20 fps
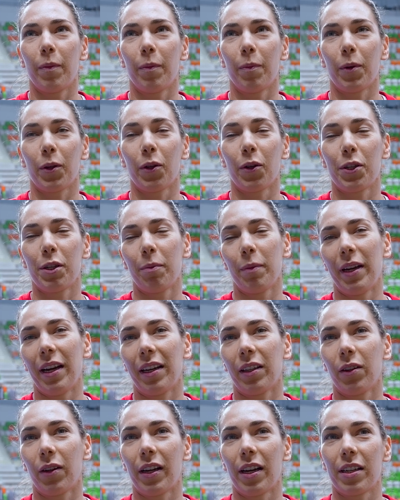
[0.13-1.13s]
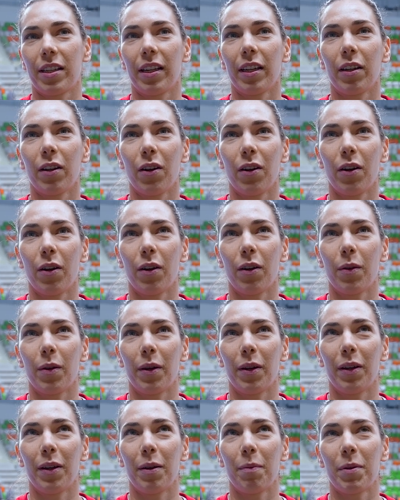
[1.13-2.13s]
Podchodzimy jak do każdego.
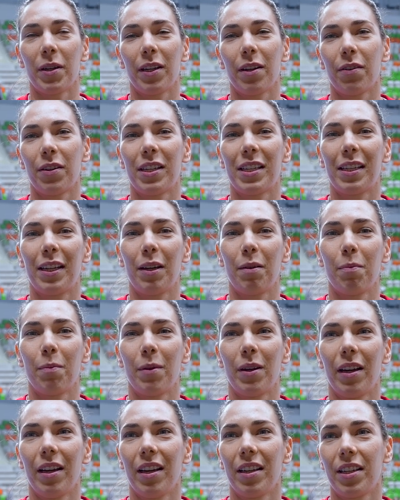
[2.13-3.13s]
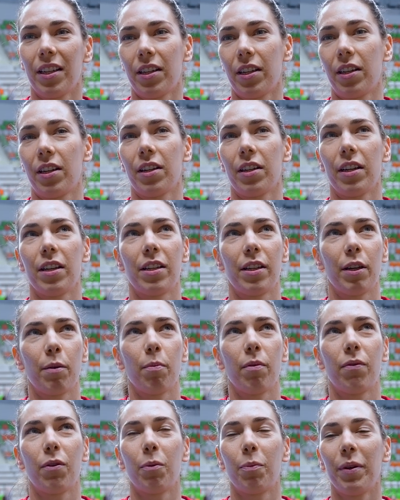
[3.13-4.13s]
E, przede wszystkim e, cieszę się, że
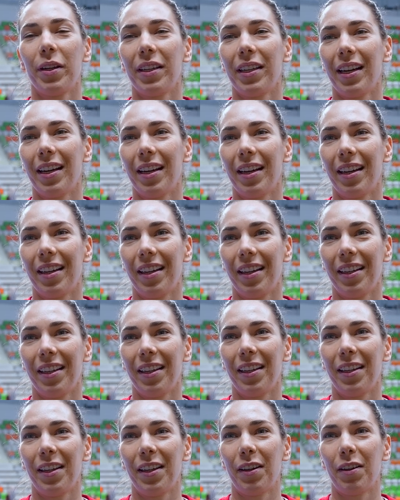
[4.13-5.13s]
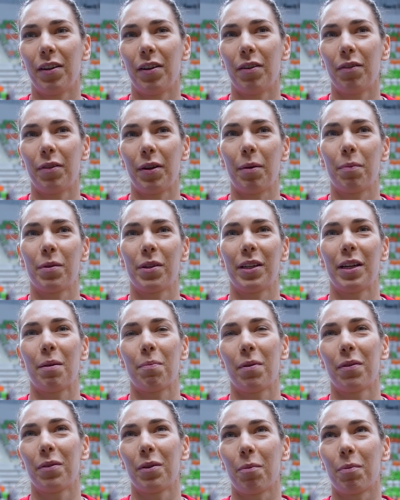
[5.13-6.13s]
jesteśmy w Lubinie i wiem, że na
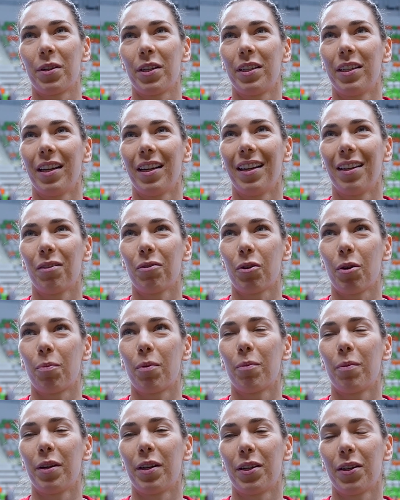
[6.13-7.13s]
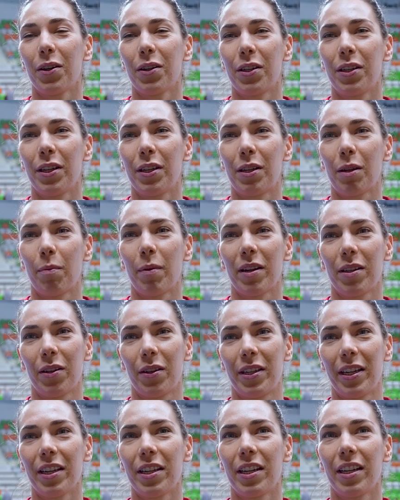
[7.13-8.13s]
pewno przyjdzie dużo publiczności, co bardzo
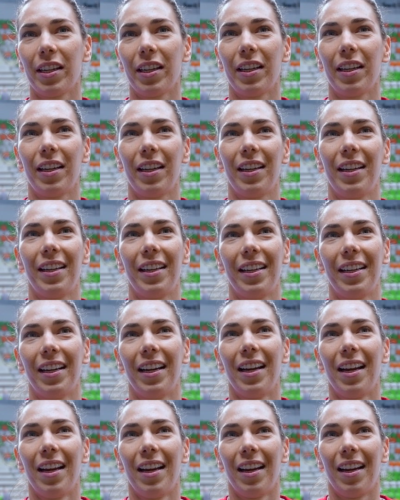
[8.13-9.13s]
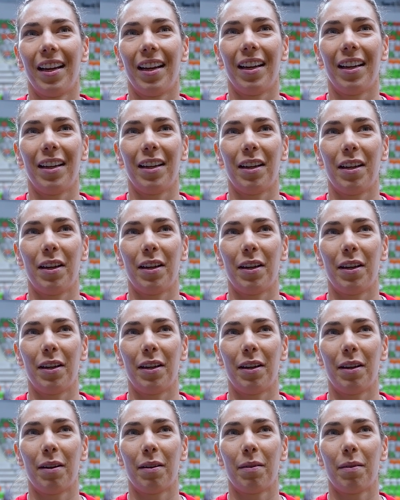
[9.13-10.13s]
cieszy i
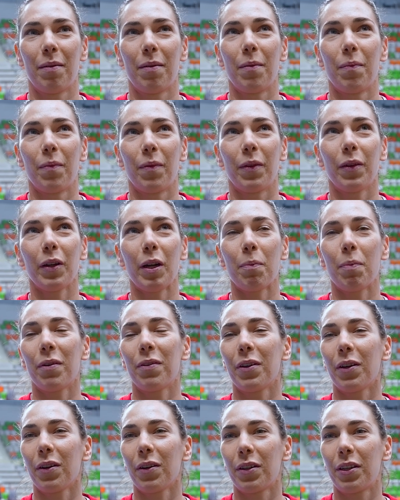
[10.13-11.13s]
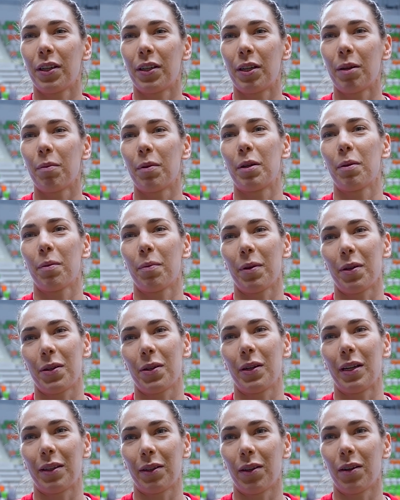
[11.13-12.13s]
e, no na pewno cieszymy się po
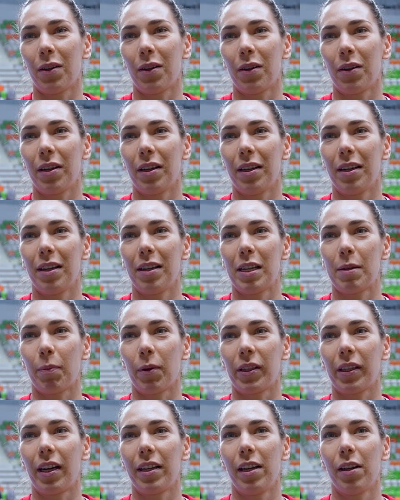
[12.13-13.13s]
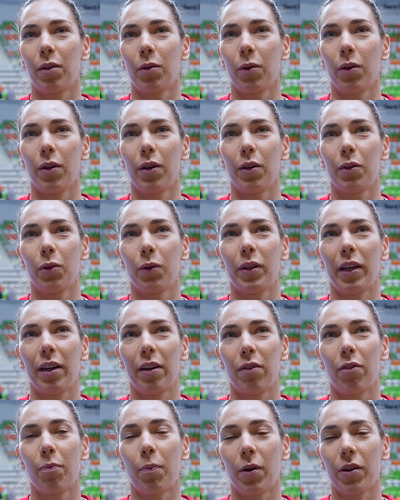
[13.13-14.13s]
prostu na to spotkanie
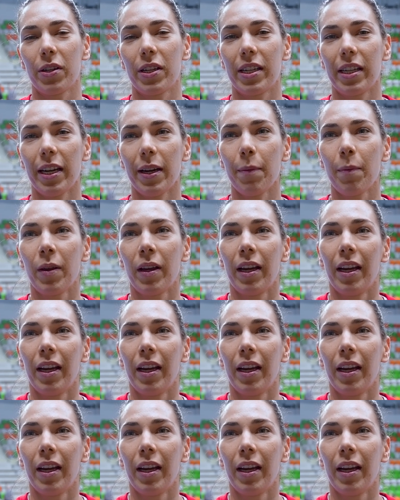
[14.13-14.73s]
tutaj w Polsce.